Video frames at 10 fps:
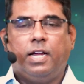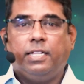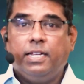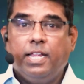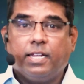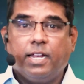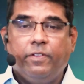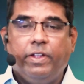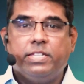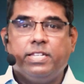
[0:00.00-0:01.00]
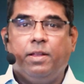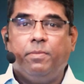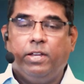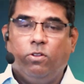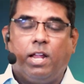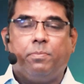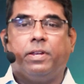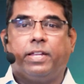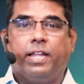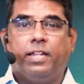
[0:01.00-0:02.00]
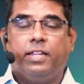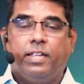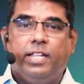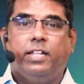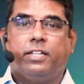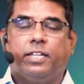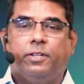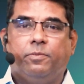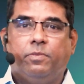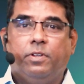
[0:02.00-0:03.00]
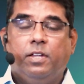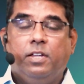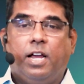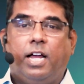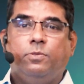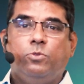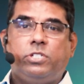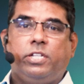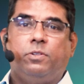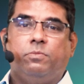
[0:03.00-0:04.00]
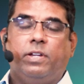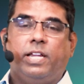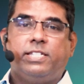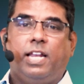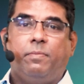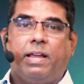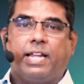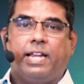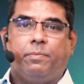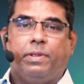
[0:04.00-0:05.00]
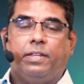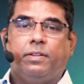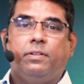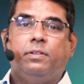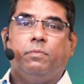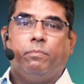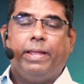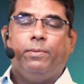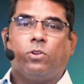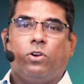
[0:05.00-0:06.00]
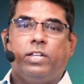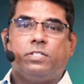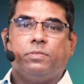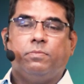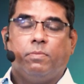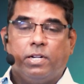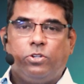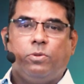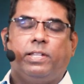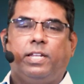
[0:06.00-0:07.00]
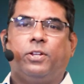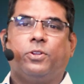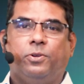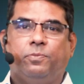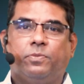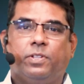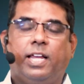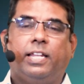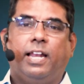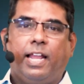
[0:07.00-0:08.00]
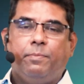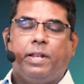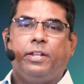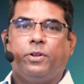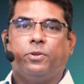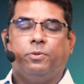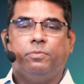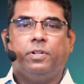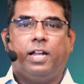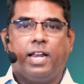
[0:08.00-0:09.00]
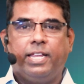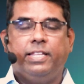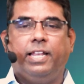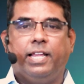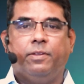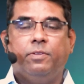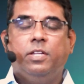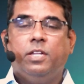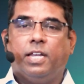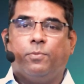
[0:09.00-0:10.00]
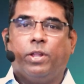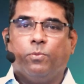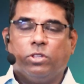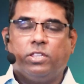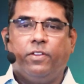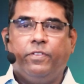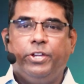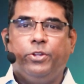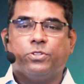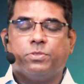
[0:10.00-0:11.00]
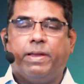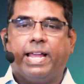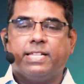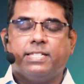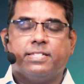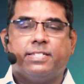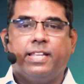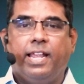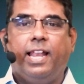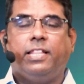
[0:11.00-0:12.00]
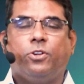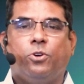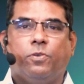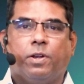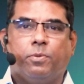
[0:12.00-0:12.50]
அதான் ஏற்கனவே ஹெச்எல்எம்ல இன்னொரு ஆப் இருக்கு இது எதுக்கு அது முற்றிலும் ஹெச்எல்எம் அகாடமி பைபிள் காலேஜ் மட்டும் அதில் இருக்கும் அதில் லைப்ரரி இருக்கும் ஆனால் இதில் நம்முடைய மொத்த வீடியோஸ் மேகசின்ஸ் எல்லாத்தையும் கொண்டு வர